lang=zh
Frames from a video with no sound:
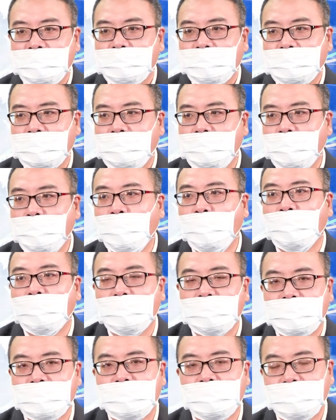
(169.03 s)
在
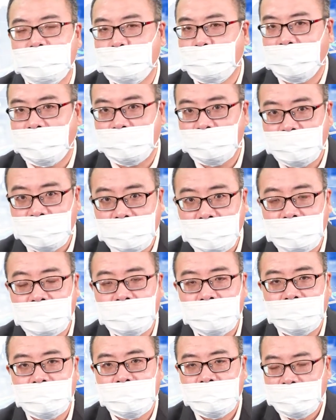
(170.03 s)
弱势表现
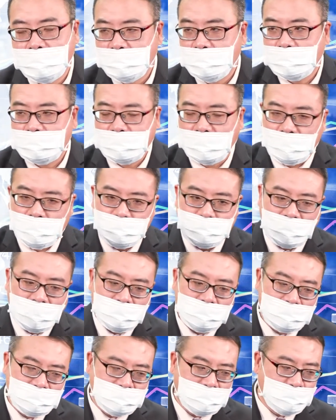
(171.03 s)
呢？高档
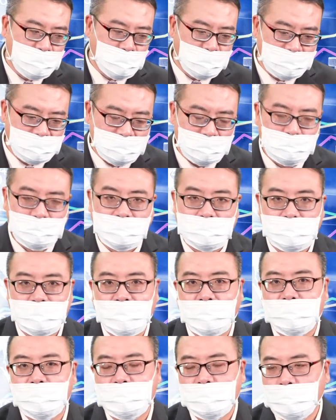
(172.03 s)
的时候弱势表
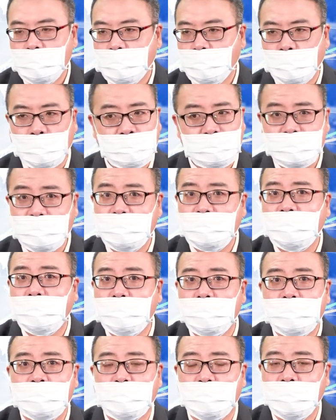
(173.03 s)
现。我不是叫
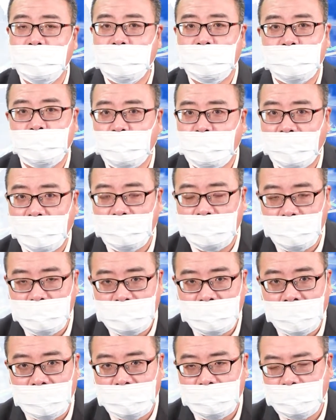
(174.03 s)
你鼓励你去放空
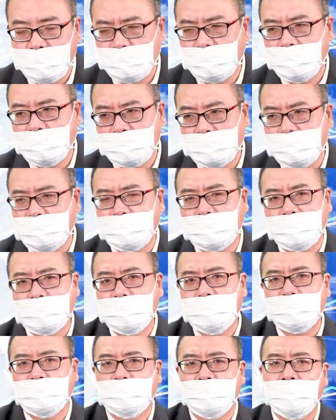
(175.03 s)
它，我说你至少
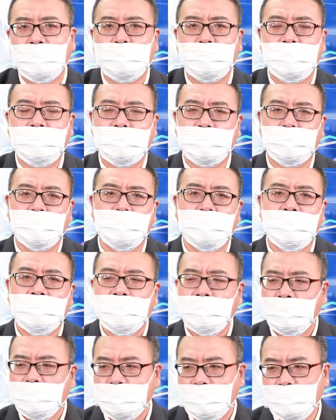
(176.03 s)
你手上不要去
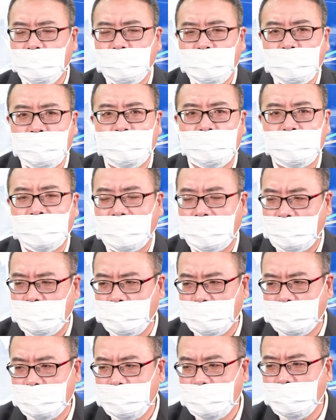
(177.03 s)
拥有它，
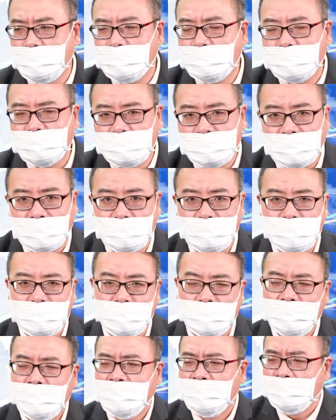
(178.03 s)
或者是拥有少一
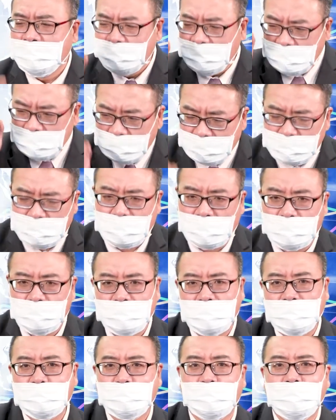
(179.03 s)
点，你至少你
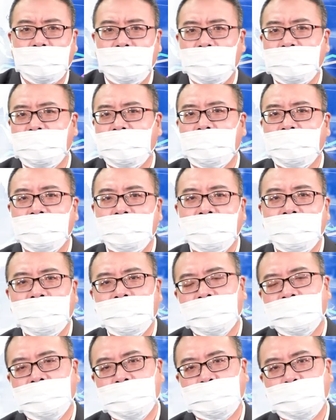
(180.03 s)
要做到一点，
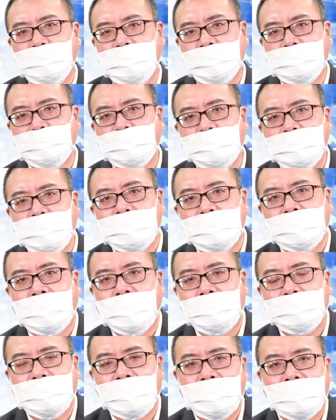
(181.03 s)
你不要去
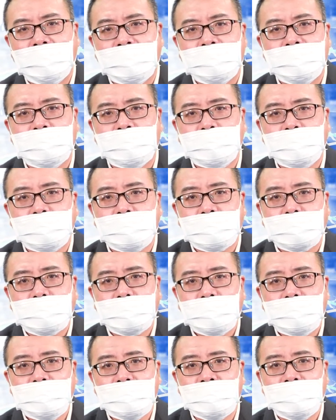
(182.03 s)
它嘛，
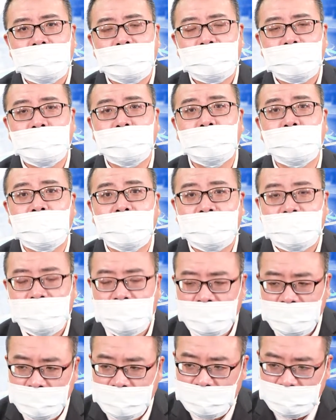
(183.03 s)
对不对？
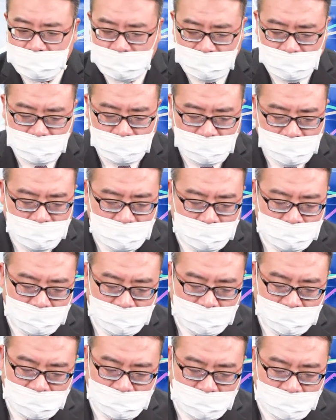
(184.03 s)
资金有没有
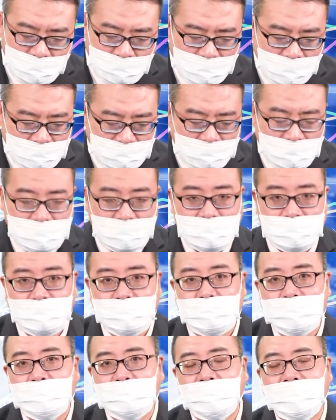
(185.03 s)
渐渐回到电子
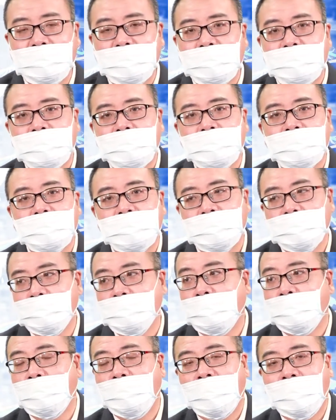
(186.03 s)
股里面？
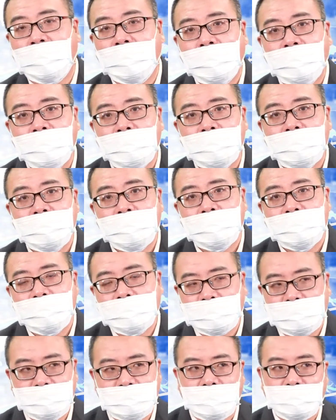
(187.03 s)
有啊，
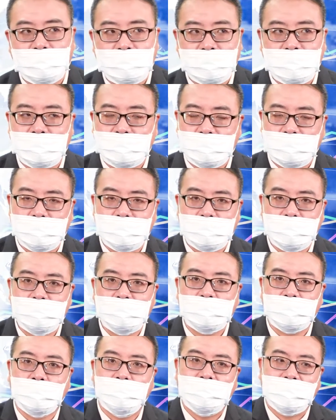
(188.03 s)
那找一些资金
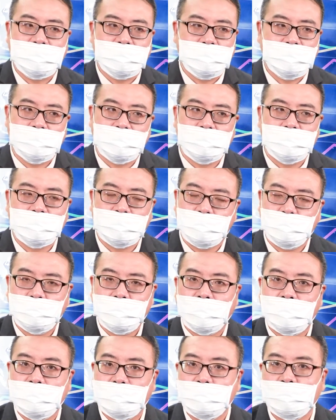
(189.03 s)
筹码集中的股
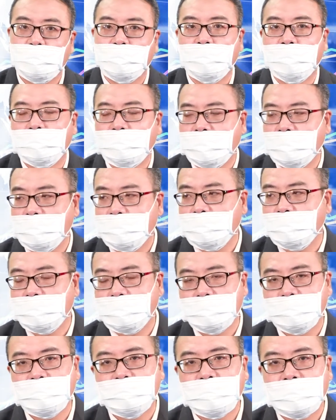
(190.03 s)
票来做嘛，电
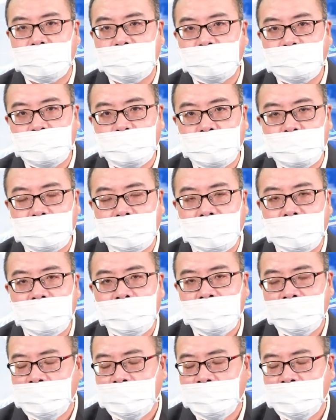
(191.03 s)
子股来做嘛。